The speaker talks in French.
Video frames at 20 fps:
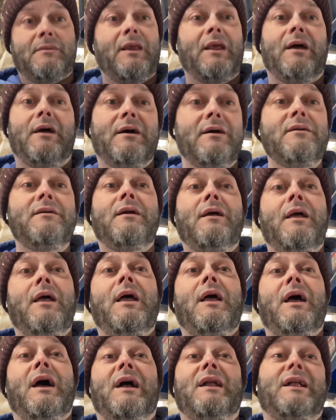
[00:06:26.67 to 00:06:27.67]
Hein.
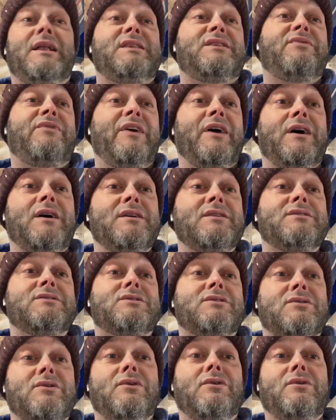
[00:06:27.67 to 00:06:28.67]
À la
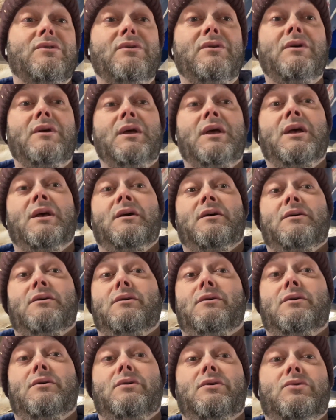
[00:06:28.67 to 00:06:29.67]
différence que
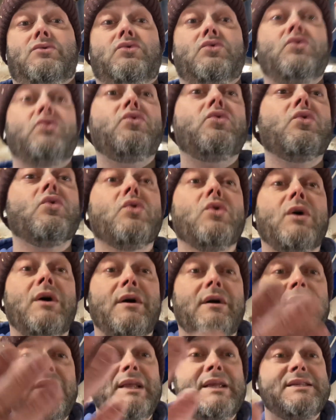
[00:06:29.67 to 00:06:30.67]
euh, nous,
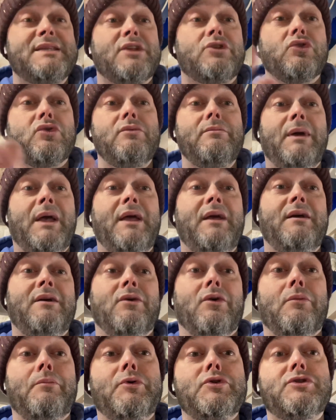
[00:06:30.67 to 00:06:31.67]
euh, les êtres humains,
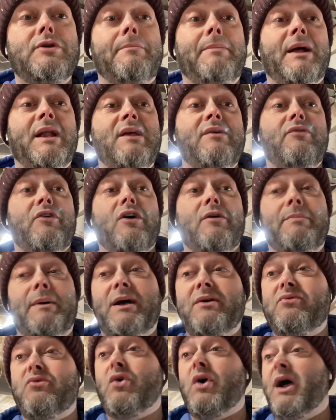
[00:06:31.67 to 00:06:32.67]
on peut se parler fort
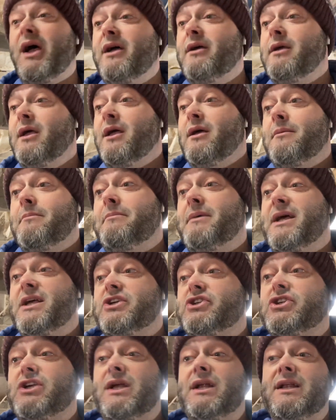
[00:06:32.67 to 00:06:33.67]
parfois, ben,
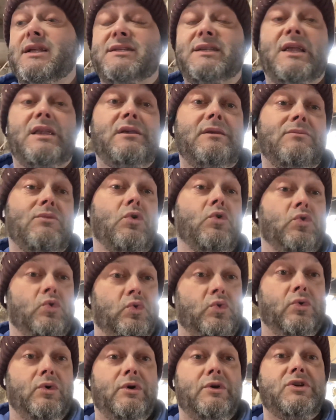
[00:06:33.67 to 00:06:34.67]
chez les
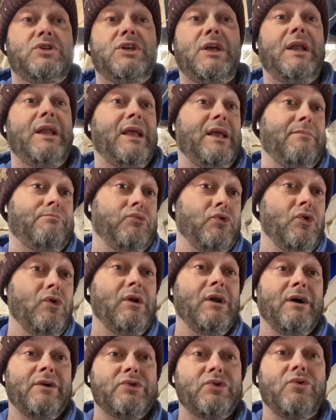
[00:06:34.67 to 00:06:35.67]
animaux, chez les poules,
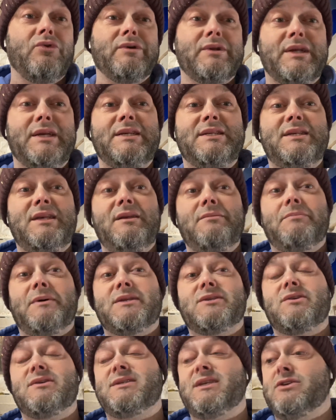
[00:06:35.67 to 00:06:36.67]
entre autres ici,
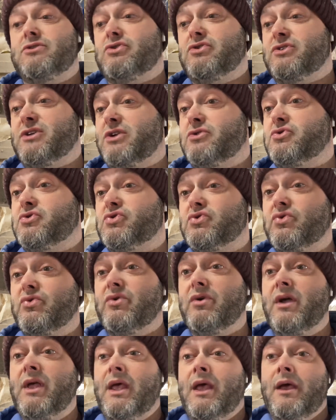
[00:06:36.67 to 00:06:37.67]
parce que c'est le sujet du
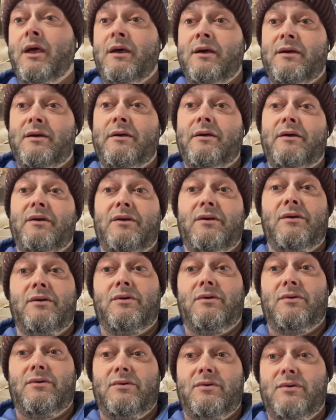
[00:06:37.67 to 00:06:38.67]
jour,
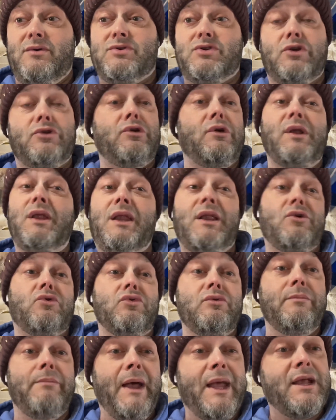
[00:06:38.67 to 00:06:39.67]
se donner des
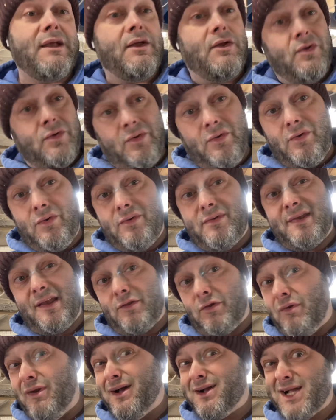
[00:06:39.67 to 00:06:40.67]
coups de bec, c'est
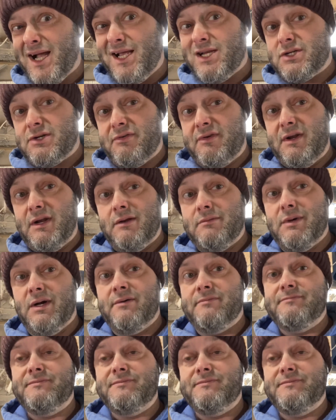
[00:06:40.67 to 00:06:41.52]
un langage finalement.